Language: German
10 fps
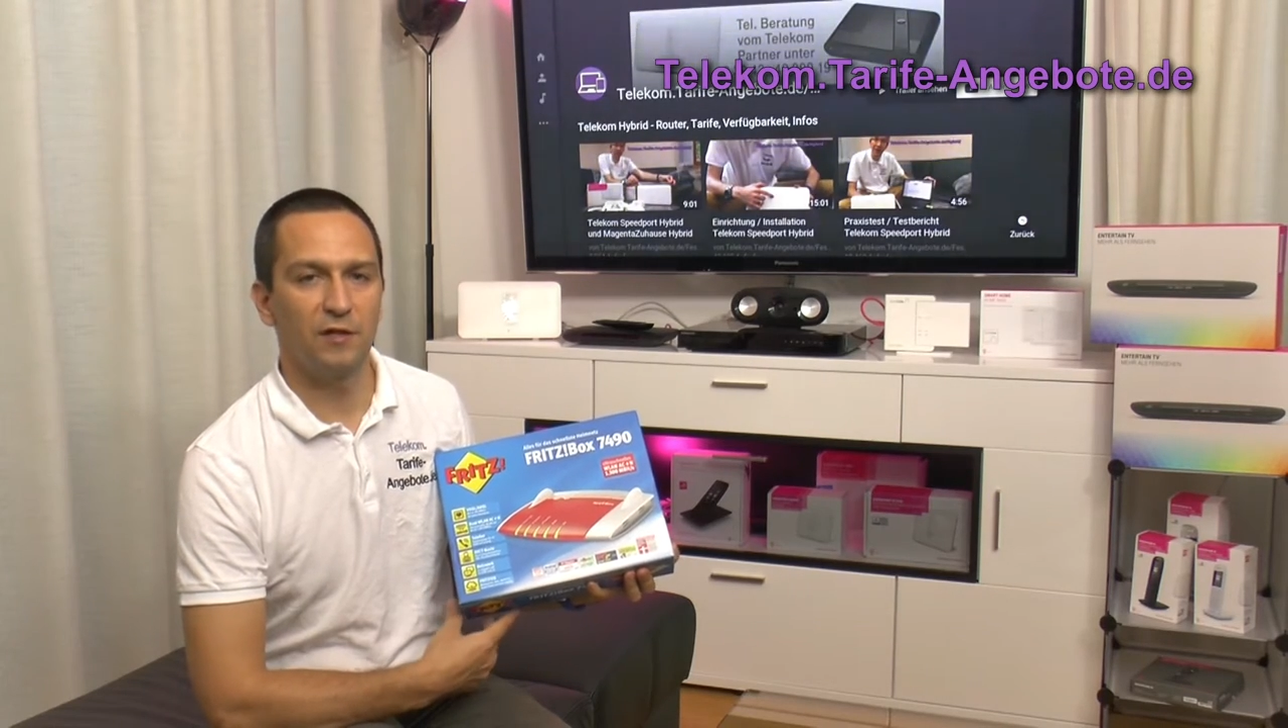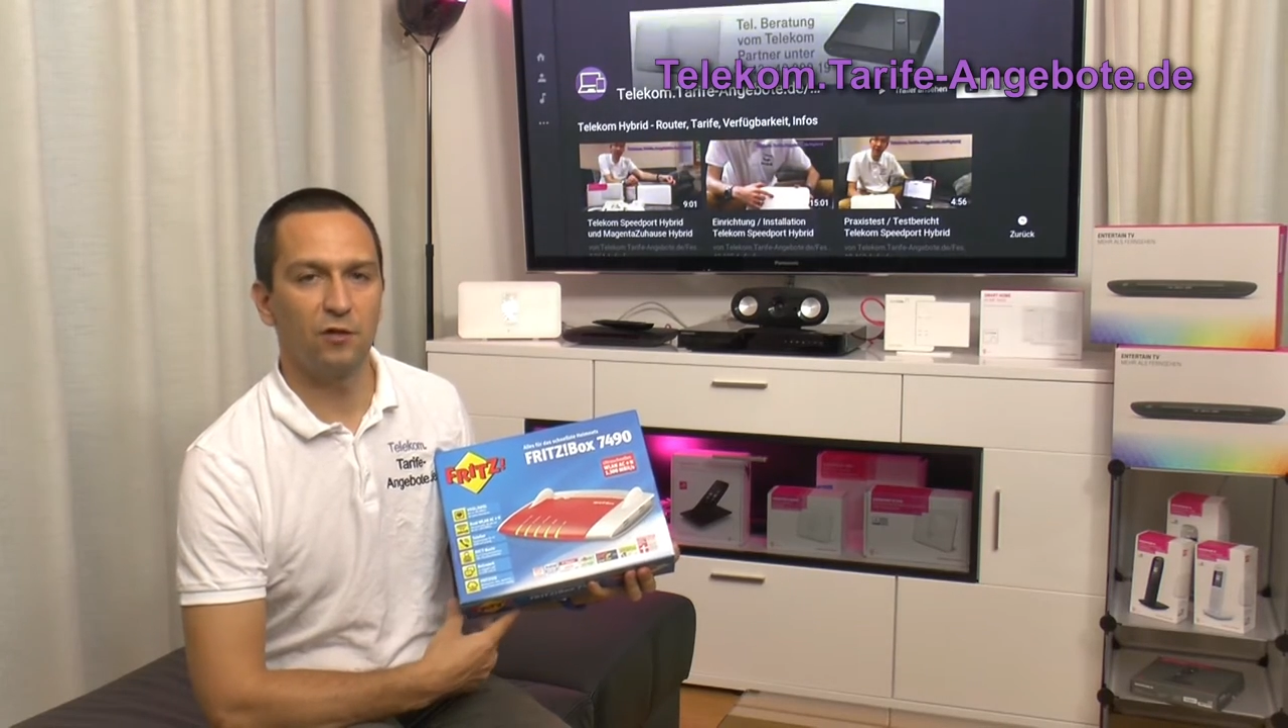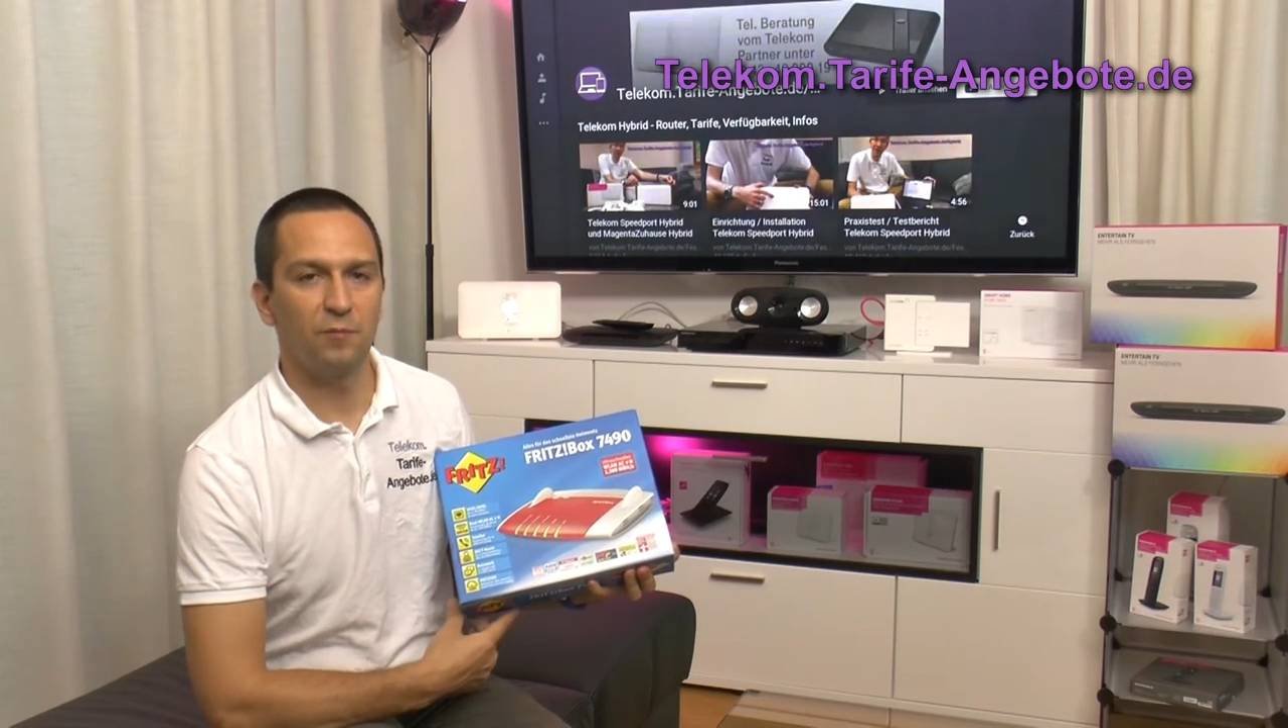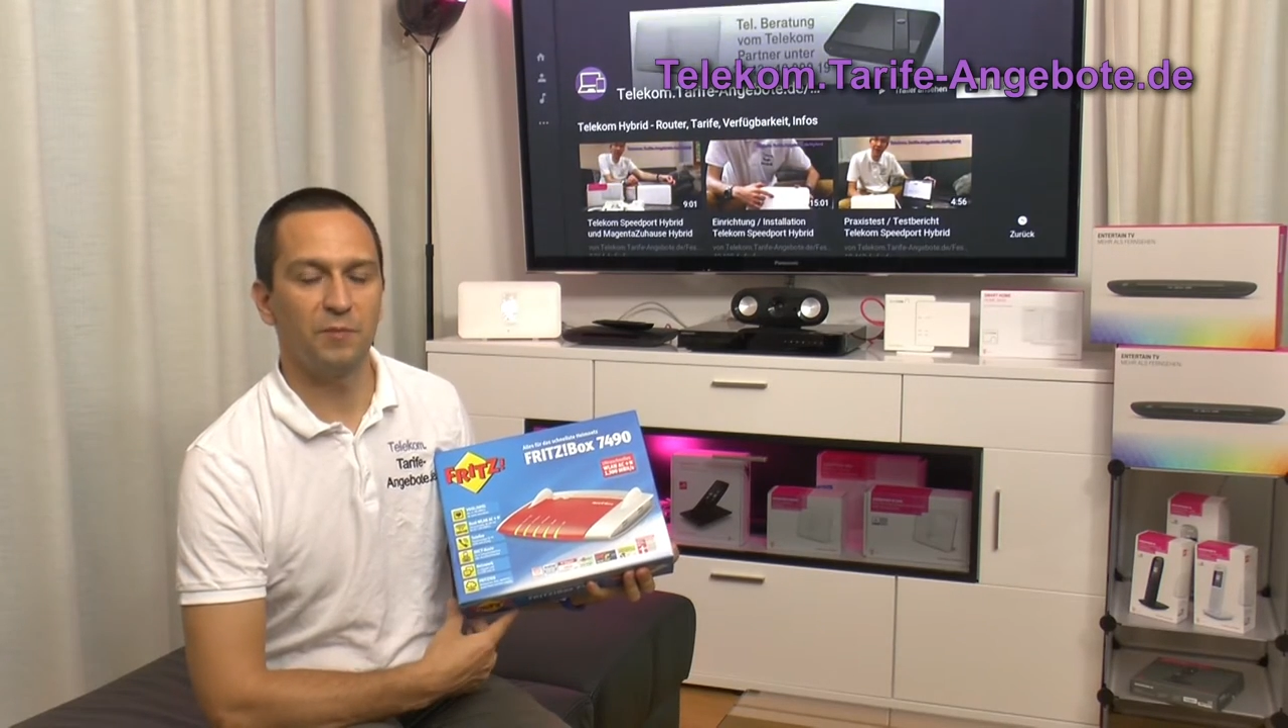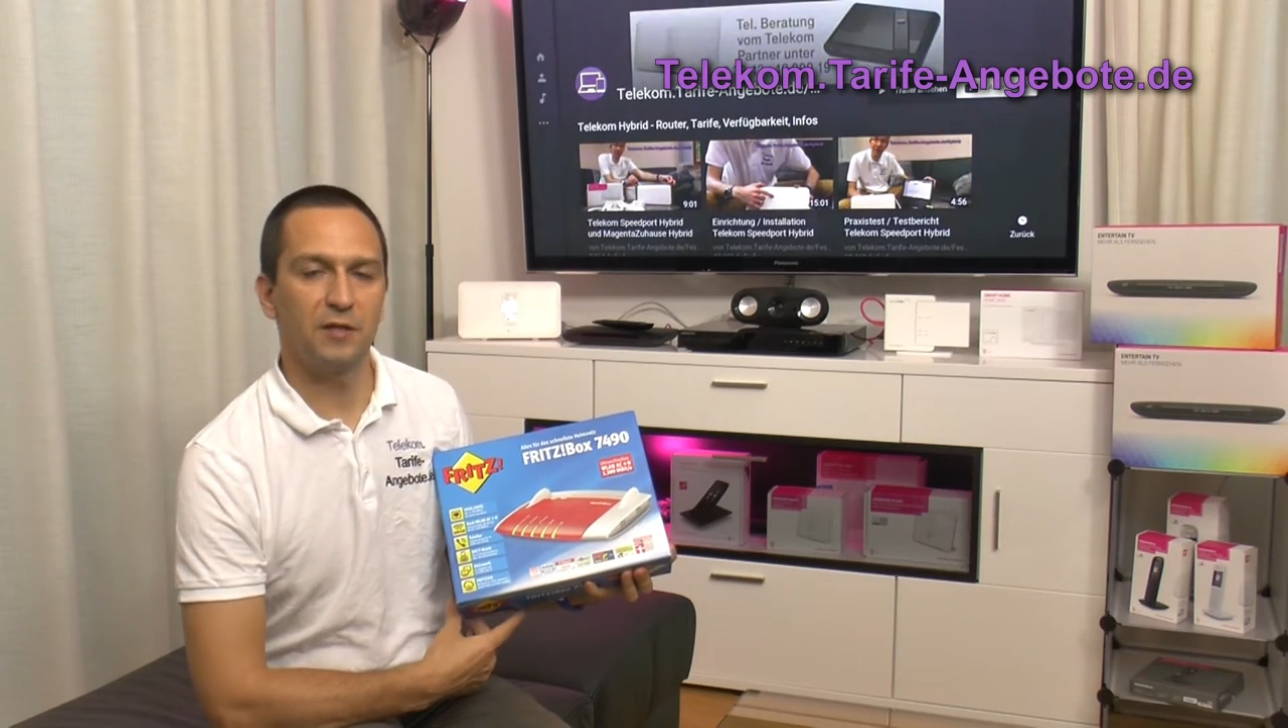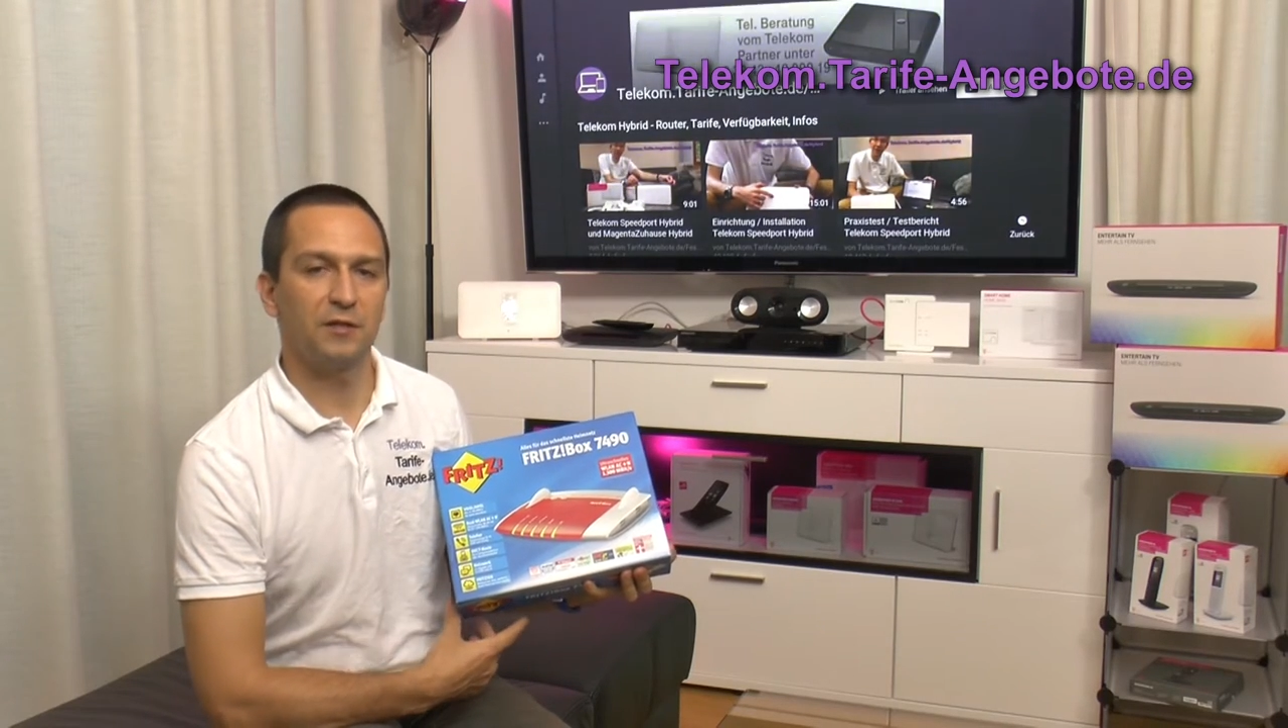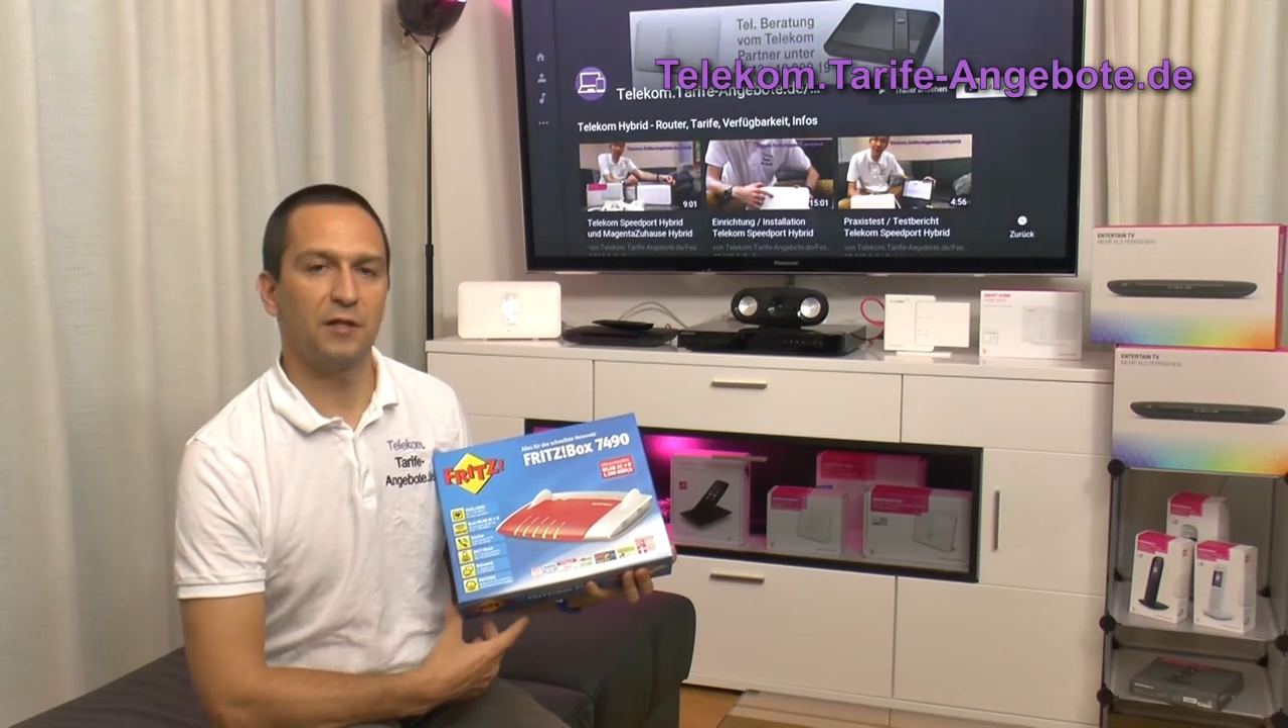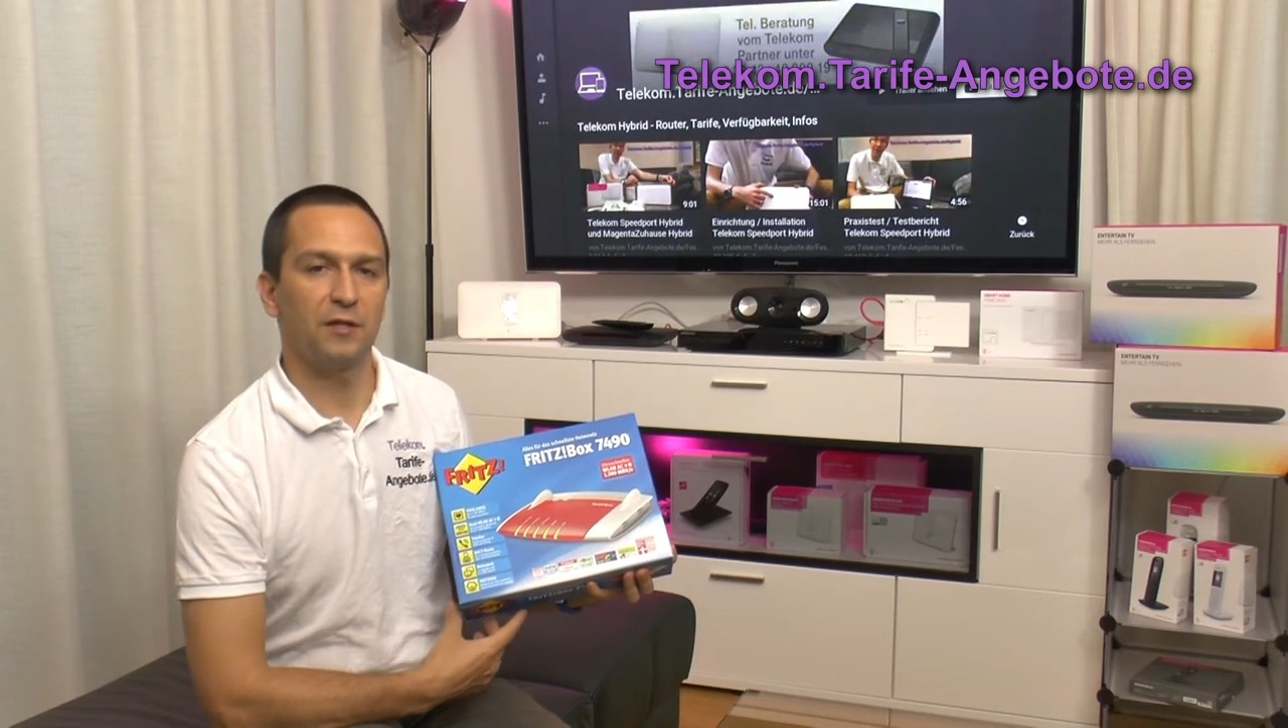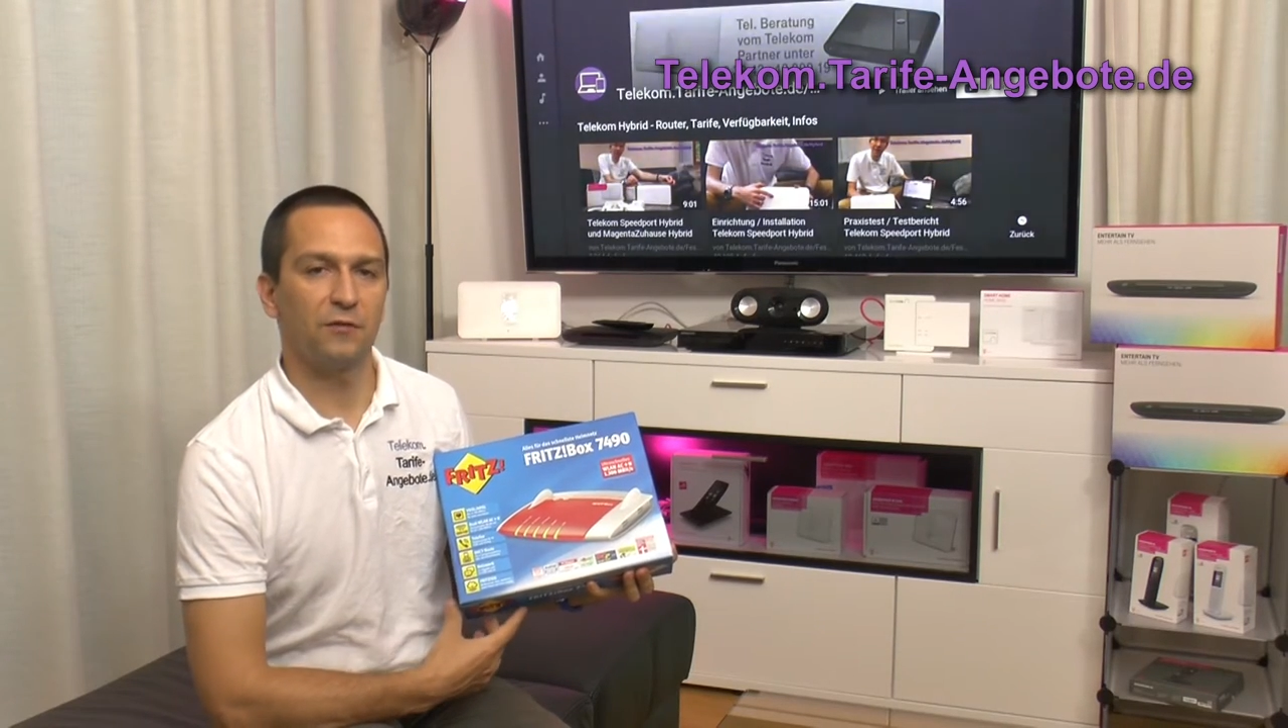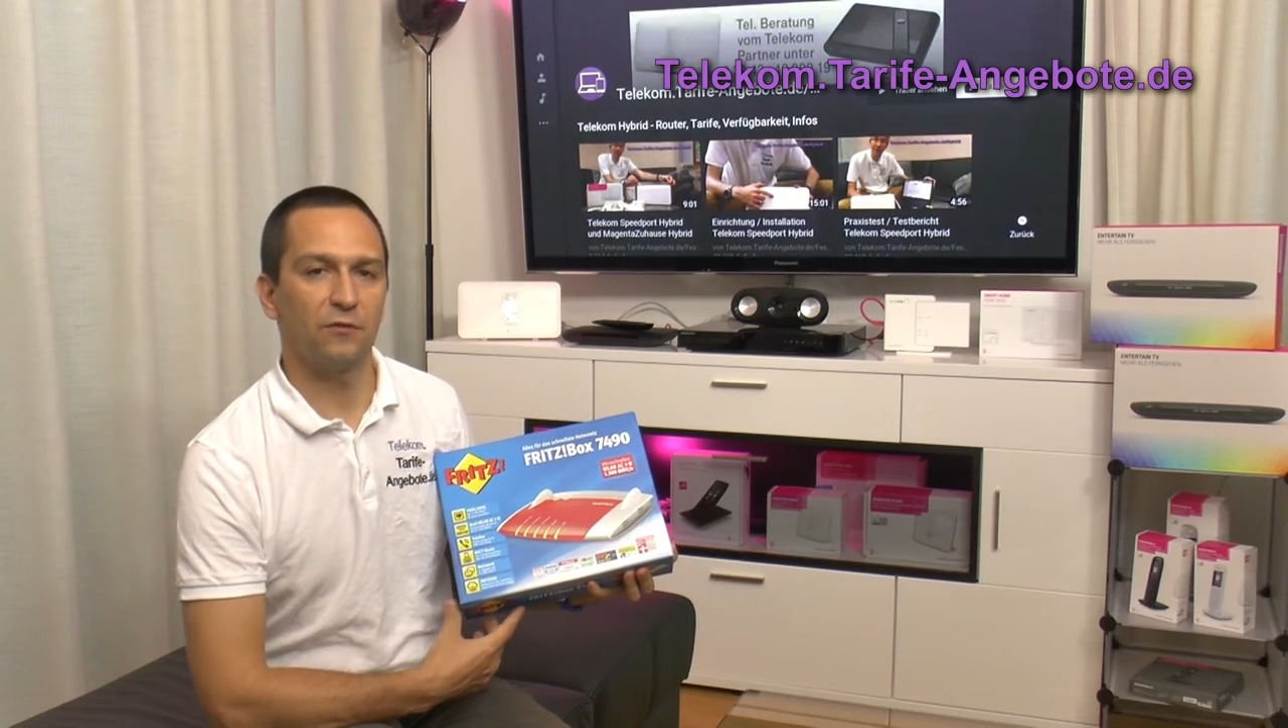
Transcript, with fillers: Telekom-Partner erhalten